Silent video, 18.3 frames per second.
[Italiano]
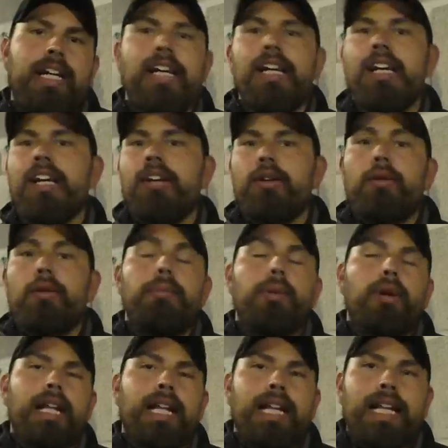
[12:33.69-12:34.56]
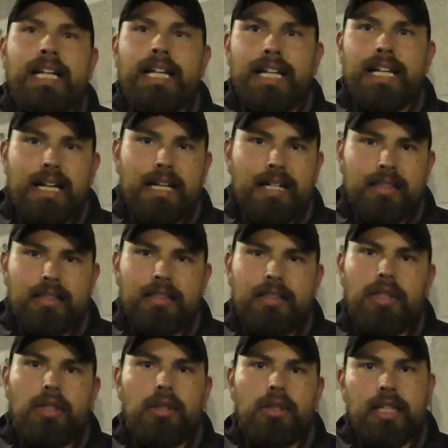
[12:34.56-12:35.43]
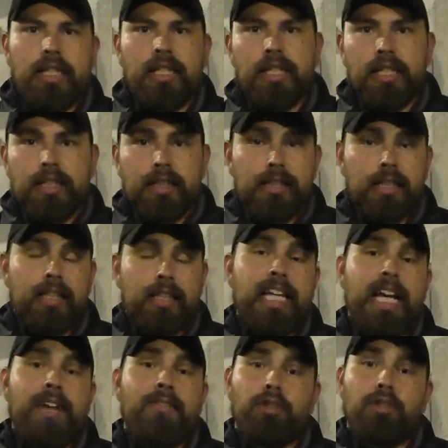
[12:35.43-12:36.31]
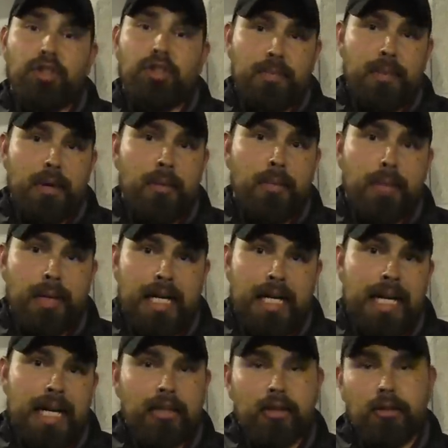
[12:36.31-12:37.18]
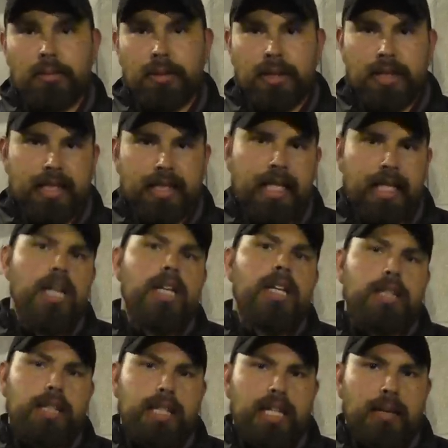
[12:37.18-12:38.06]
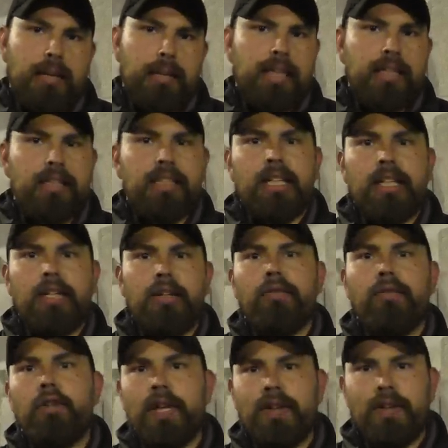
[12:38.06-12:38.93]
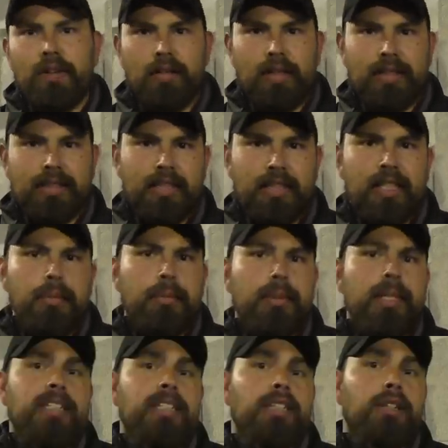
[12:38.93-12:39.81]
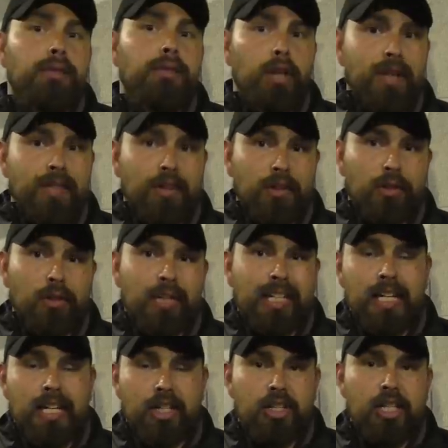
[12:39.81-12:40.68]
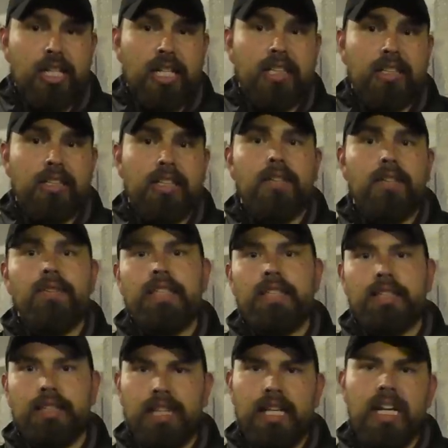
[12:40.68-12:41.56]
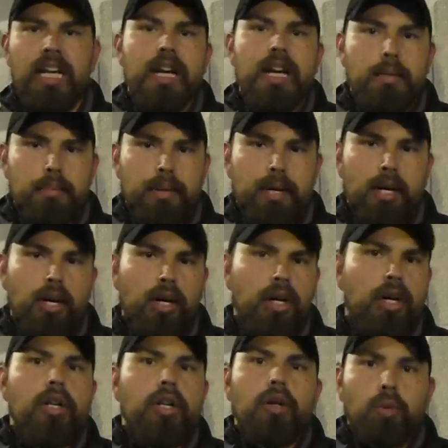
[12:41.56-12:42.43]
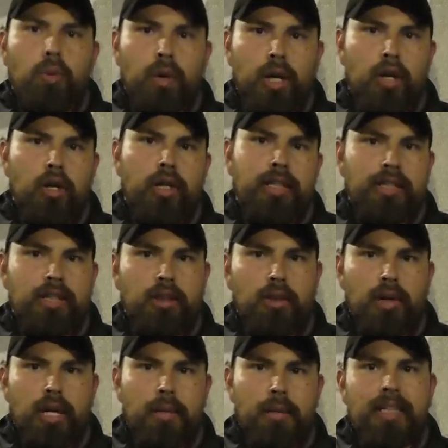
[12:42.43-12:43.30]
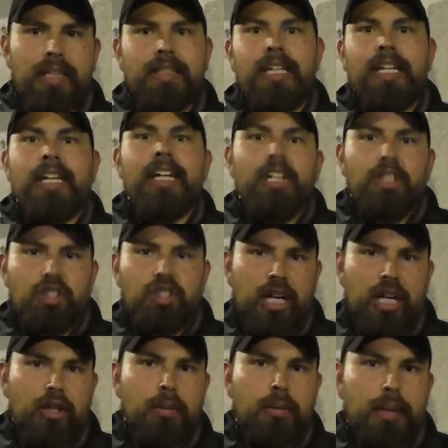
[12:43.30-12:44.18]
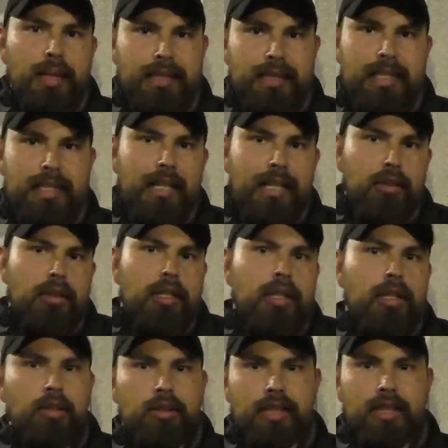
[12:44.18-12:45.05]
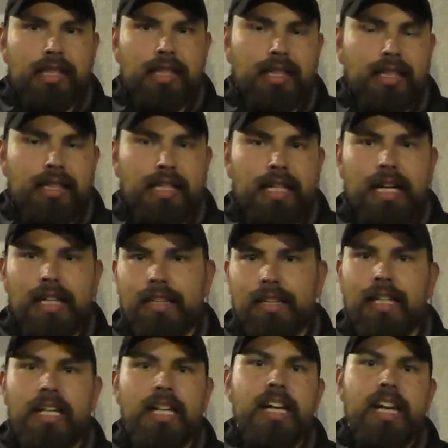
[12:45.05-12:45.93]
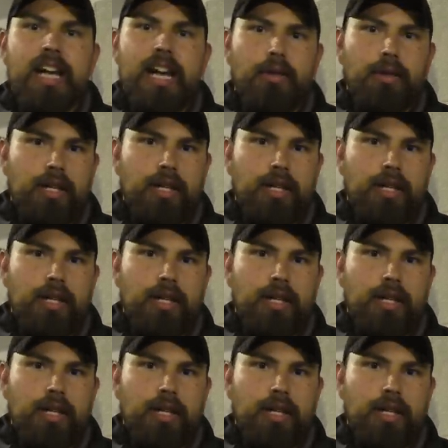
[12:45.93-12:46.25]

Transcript: è un po' la reincarnazione del Chievo. Ci abbiamo parlato perché chiaramente non volevano essere ripresi, non volevano rilasciare interviste, però quello che sicuramente ci hanno passato nella nostra chiacchierata è una